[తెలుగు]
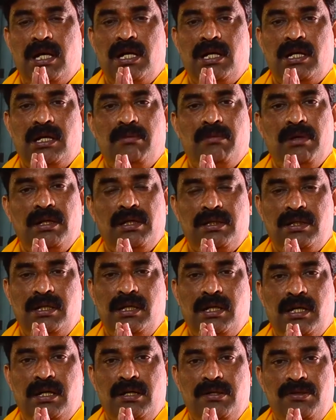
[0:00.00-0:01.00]
కార్యక్రమాలకు
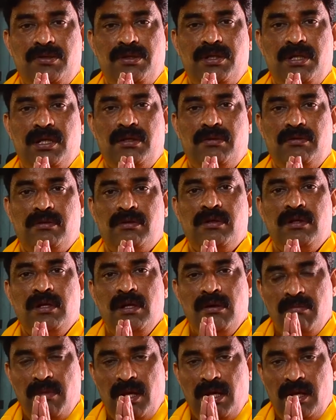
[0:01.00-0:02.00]
శ్రీకారం చుట్టాను
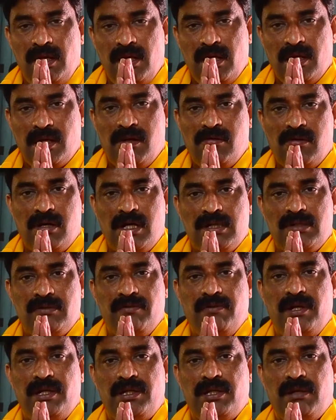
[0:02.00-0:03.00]
మళ్ళీ నాకు అవకాశం
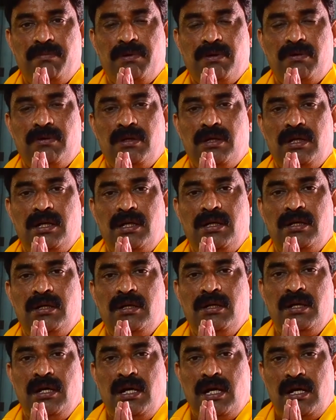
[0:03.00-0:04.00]
వాడిని తప్పకుండా
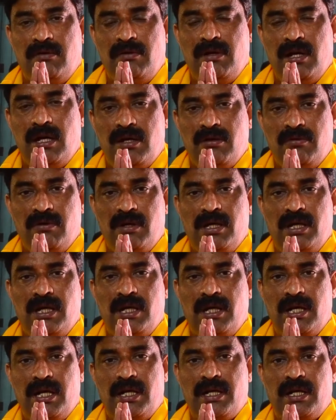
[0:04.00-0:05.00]
అరవై ఆరో వార్డునే
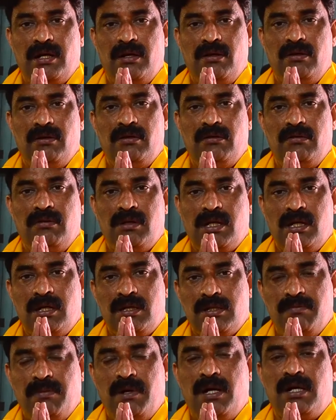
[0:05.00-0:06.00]
గ్రేటర్లో ఒక
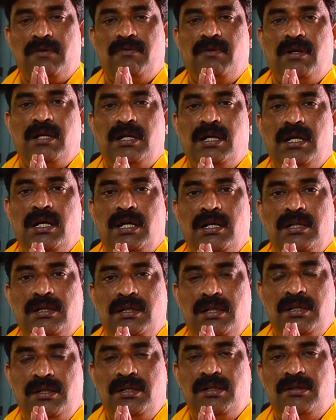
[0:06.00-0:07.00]
స్మార్ట్ వార్డుగా
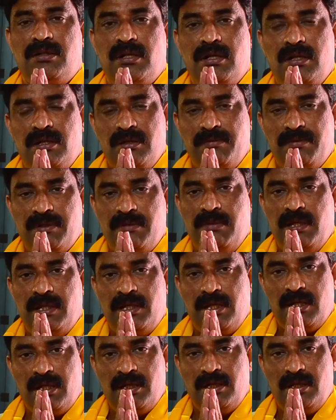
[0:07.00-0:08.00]
తీర్దిద్దాలని చెప్పి నేను
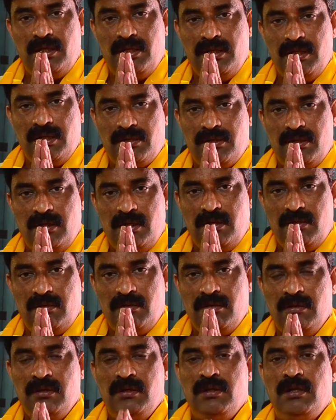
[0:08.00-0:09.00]
అందరికీ తెలియజేస్తున్నాను
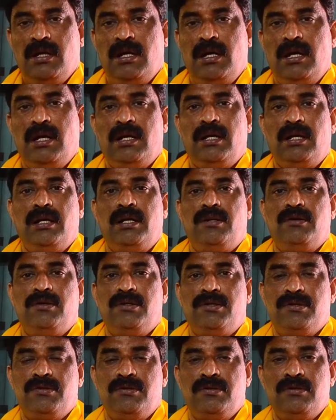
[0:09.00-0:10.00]
అలాగే
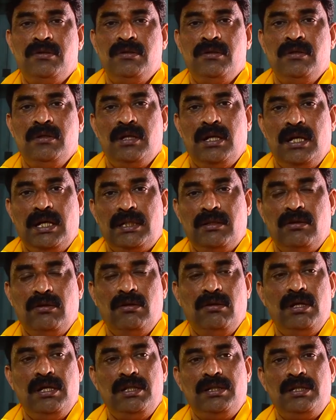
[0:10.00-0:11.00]
ఈరోజు
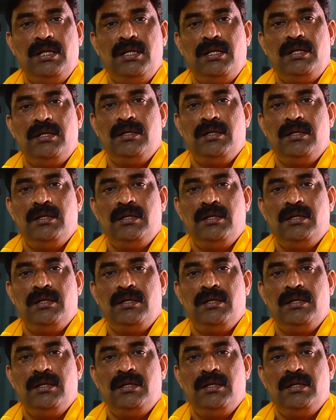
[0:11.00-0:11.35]
గతంలో అయితే